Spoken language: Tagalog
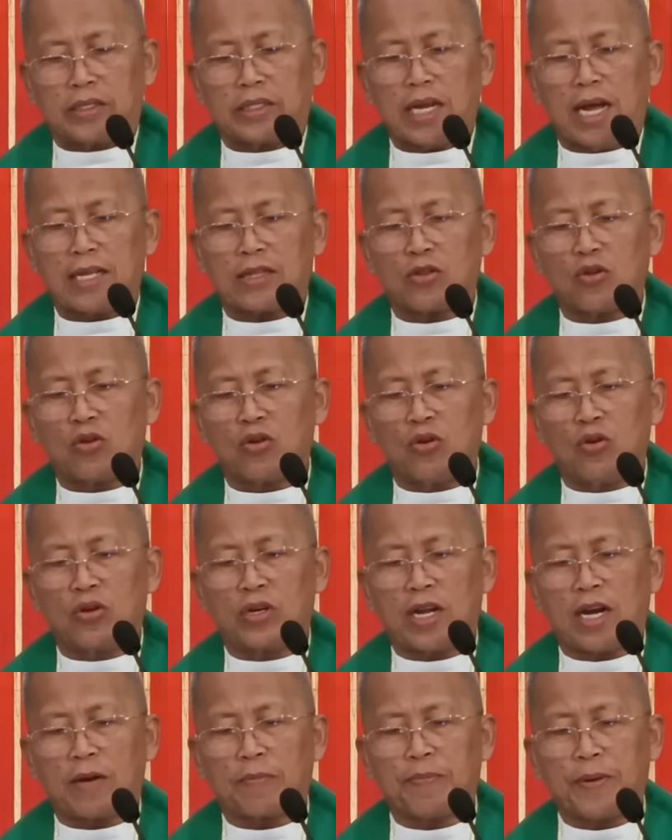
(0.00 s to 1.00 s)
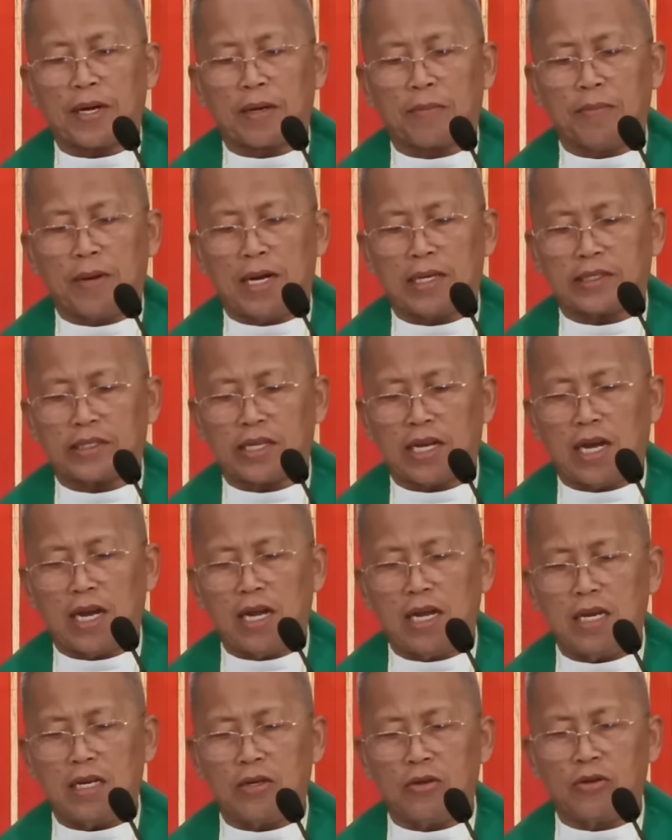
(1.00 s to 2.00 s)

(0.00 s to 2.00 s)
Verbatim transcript: Sa atong unang pagbasa,